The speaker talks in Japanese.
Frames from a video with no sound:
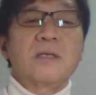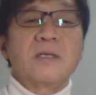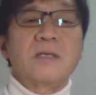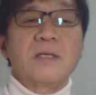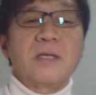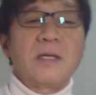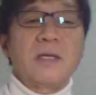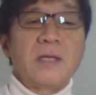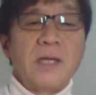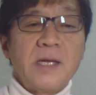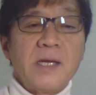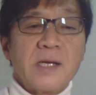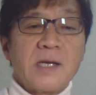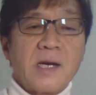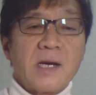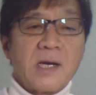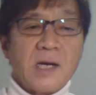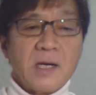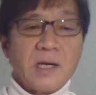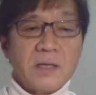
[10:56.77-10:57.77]
変化
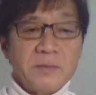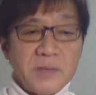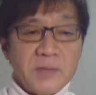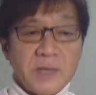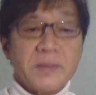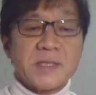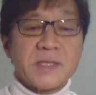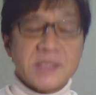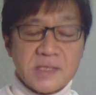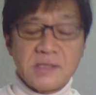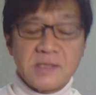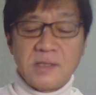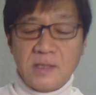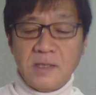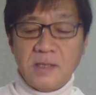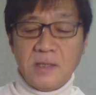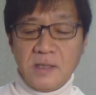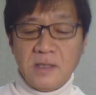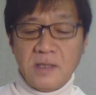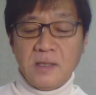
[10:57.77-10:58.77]
が見えます
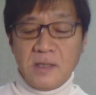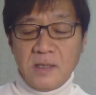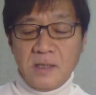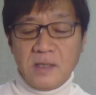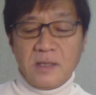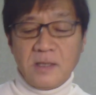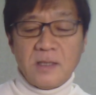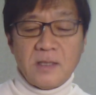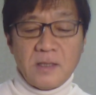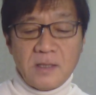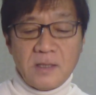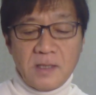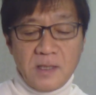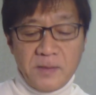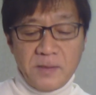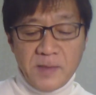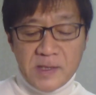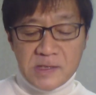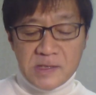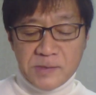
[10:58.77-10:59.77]
でまあ
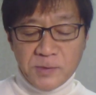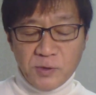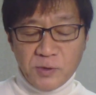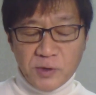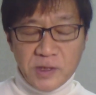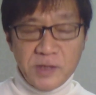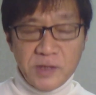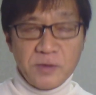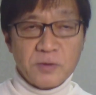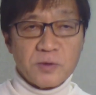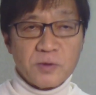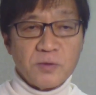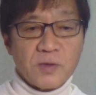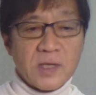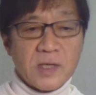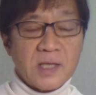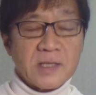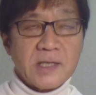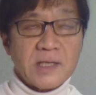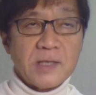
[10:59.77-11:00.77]
地元企業との関
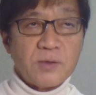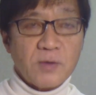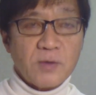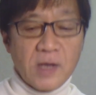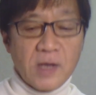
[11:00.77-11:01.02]
係とか